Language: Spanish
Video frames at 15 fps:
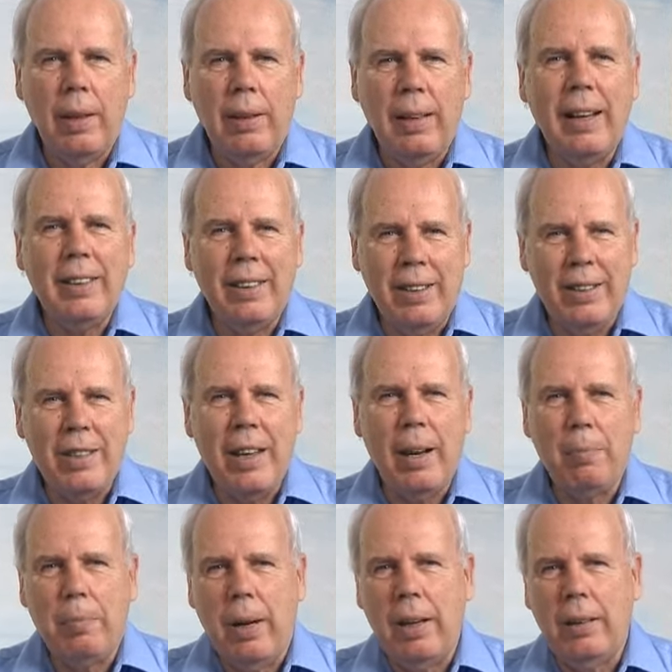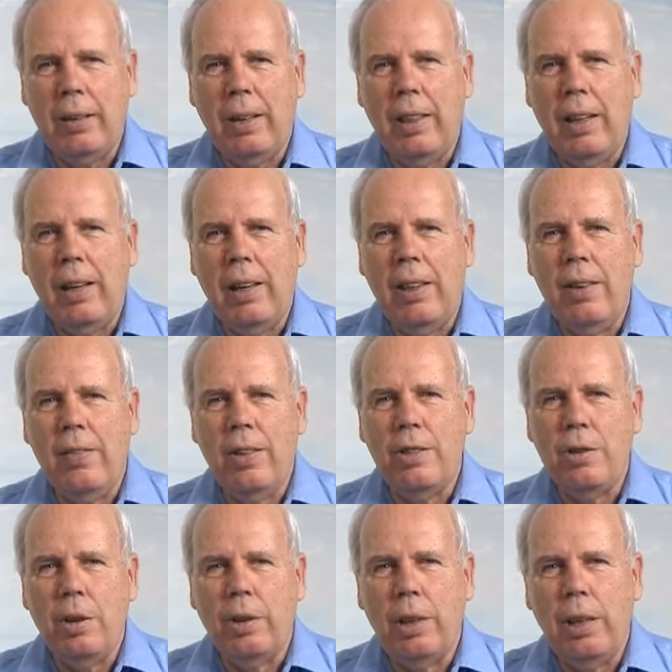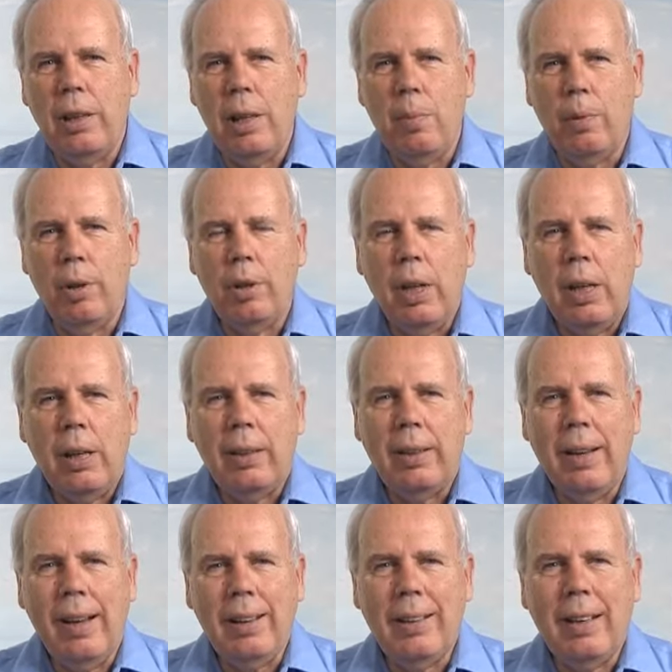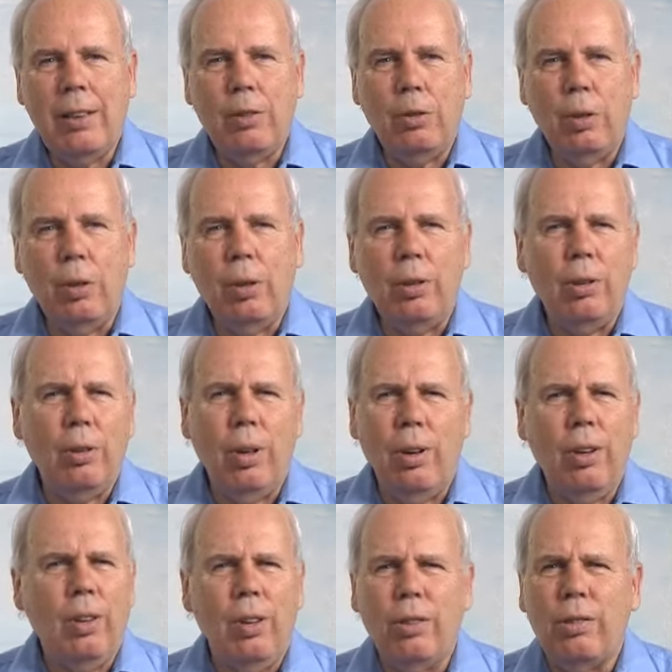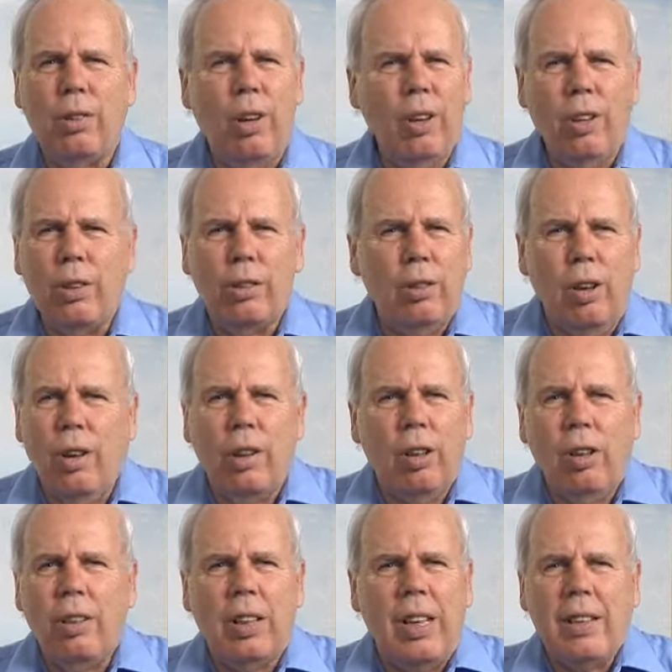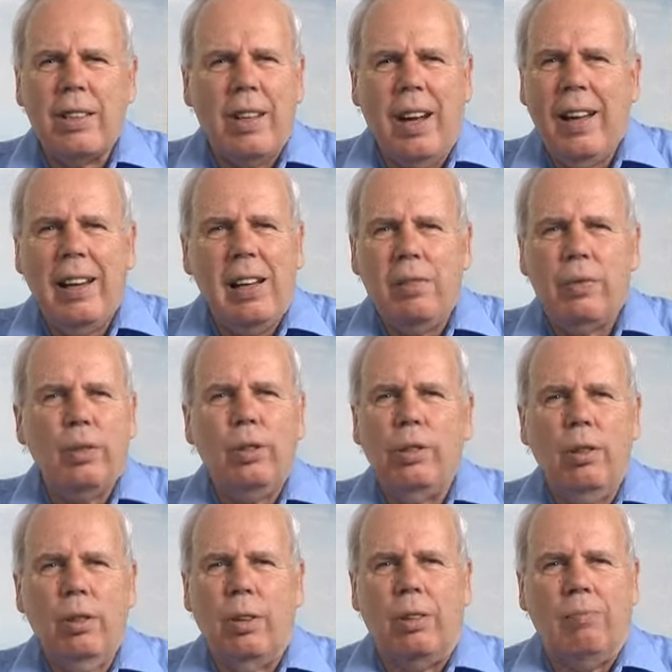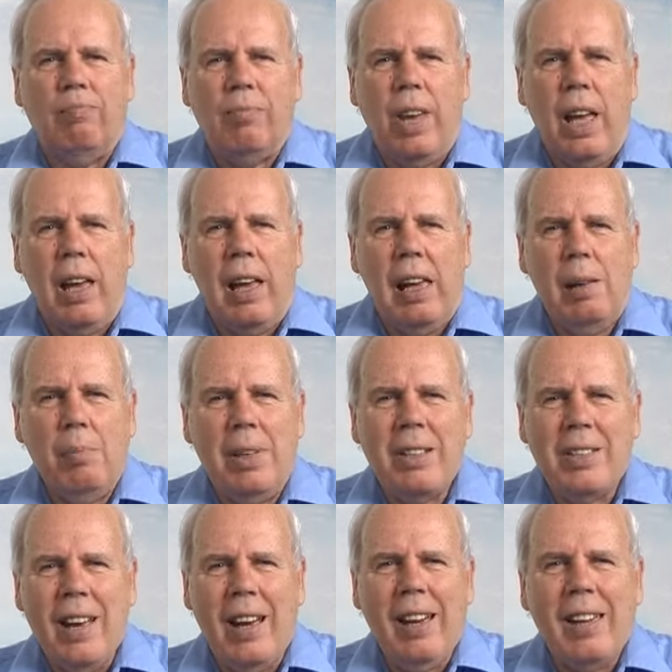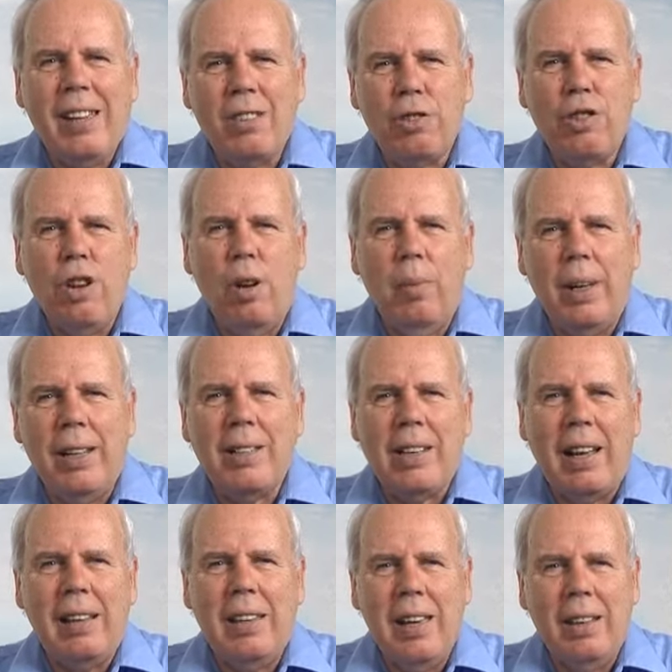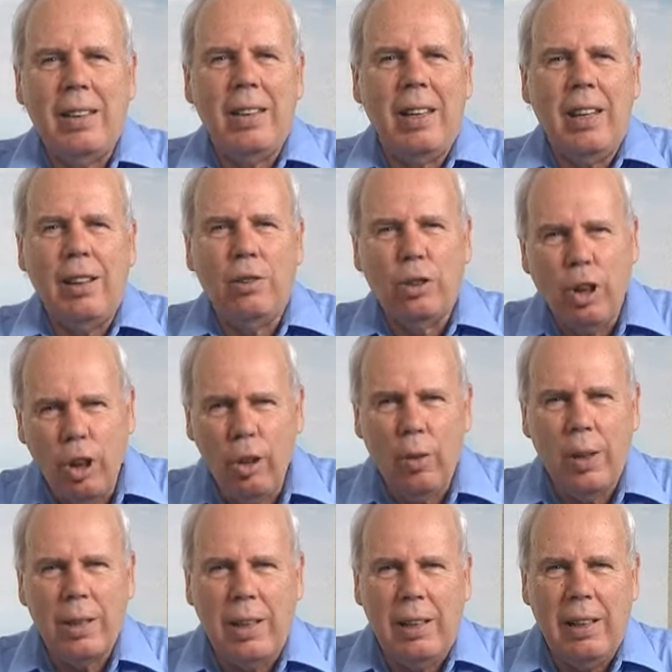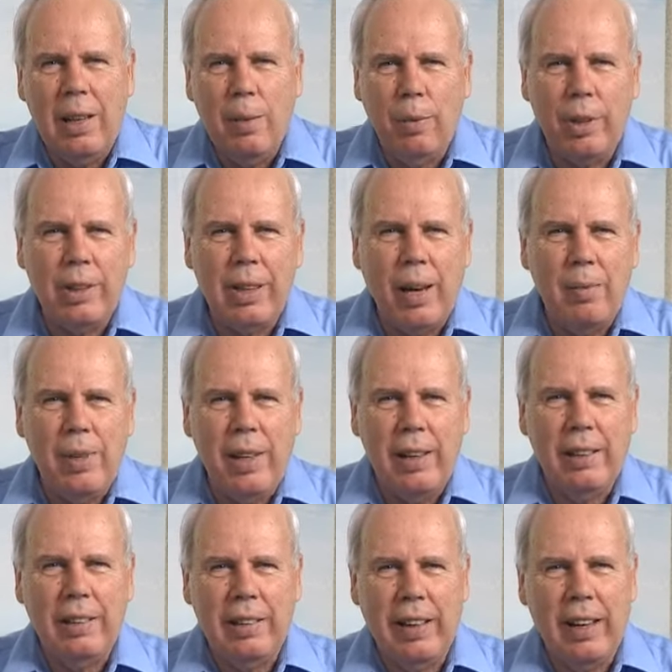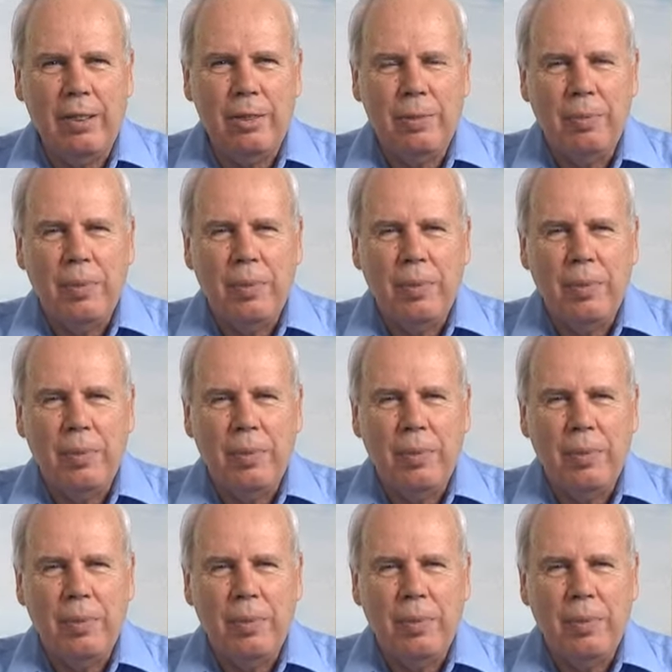La tercera parte de la división del libro trata todo, todo, todo lo que será en el futuro. El mensaje sobresaliente de todo este libro está bien claro.